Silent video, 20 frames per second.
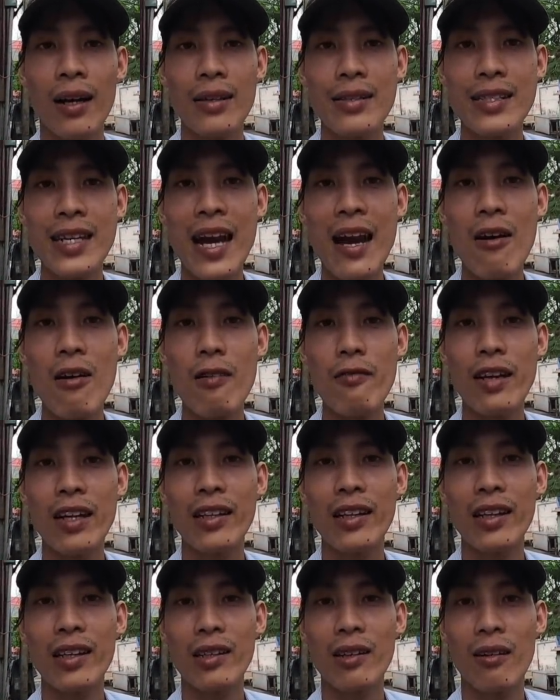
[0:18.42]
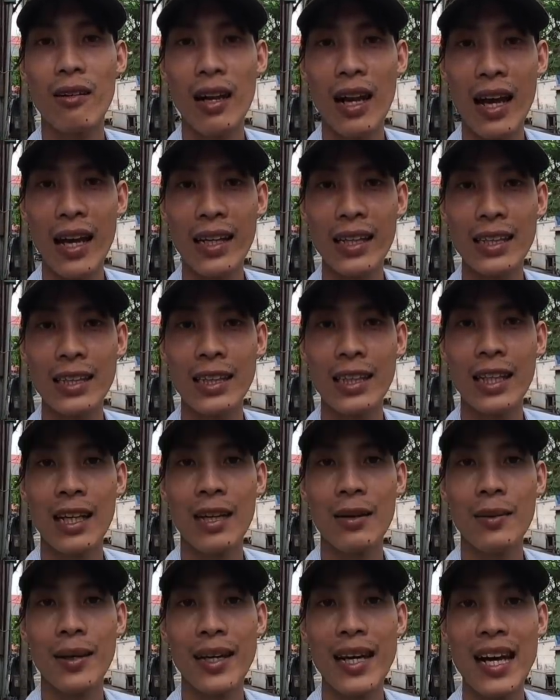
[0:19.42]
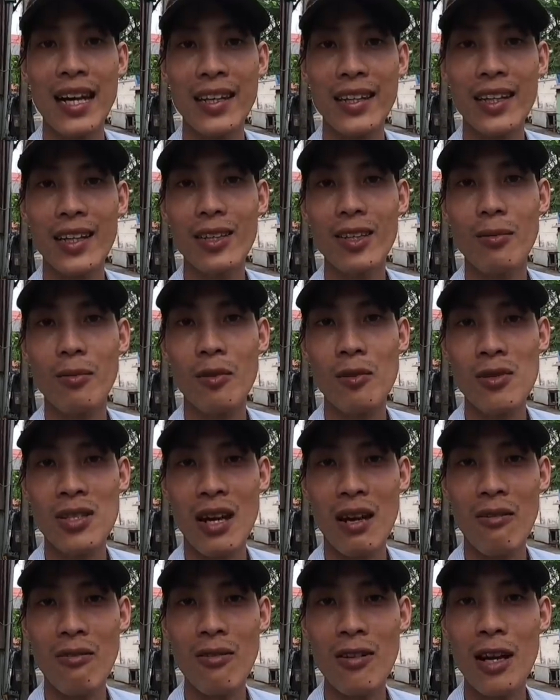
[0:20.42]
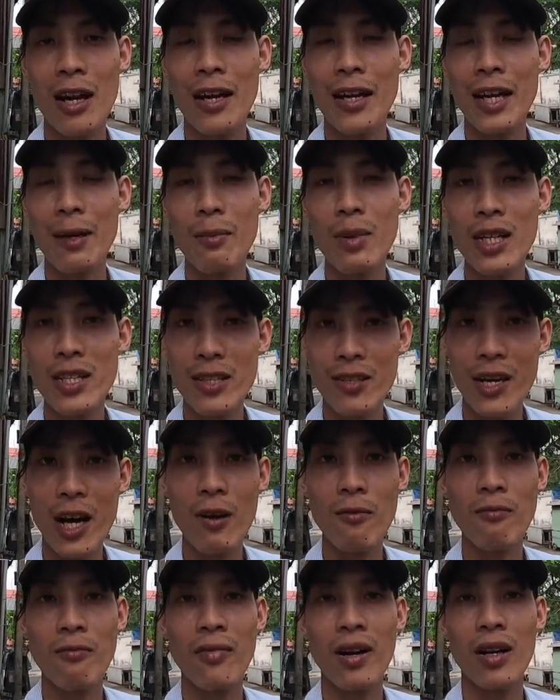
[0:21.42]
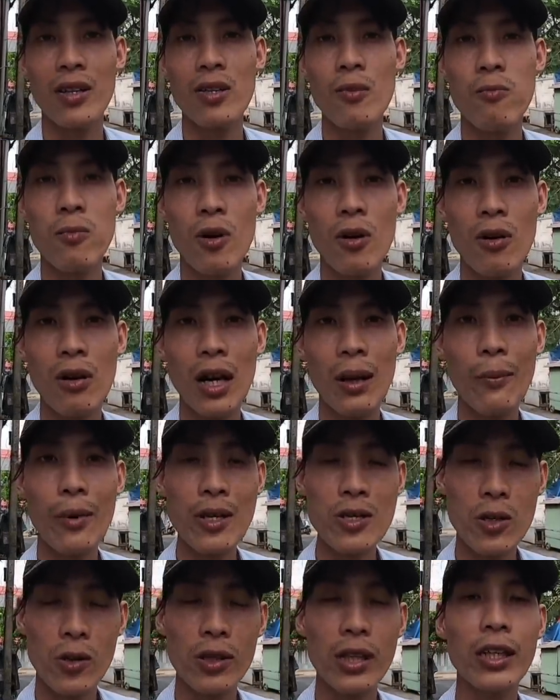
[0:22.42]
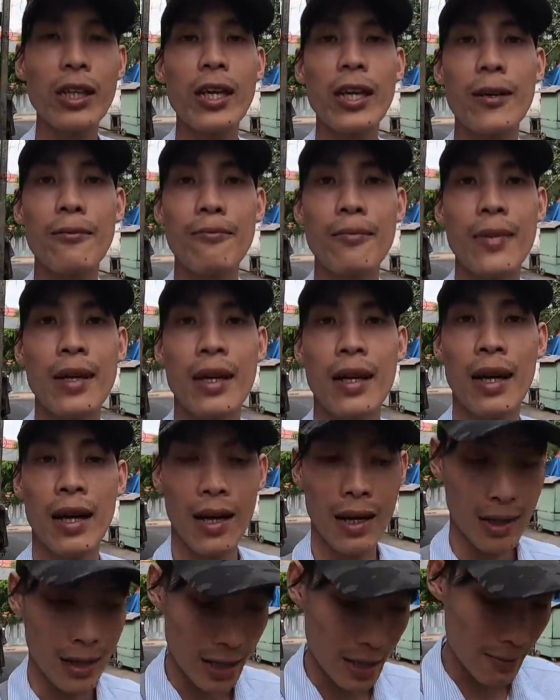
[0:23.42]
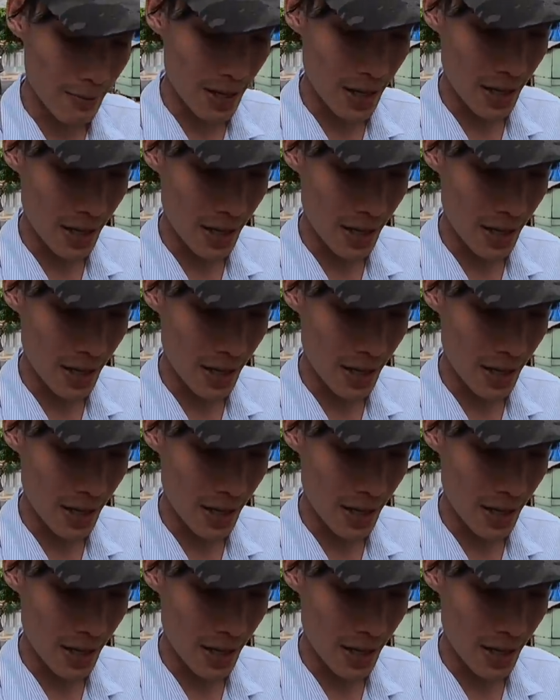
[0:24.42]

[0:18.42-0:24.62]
uh, trao cái phần tiền còn lại và đang giữ giùm cô Sáu là năm mươi triệu đồng và giúp cô làm cái sổ tiết kiệm uh, để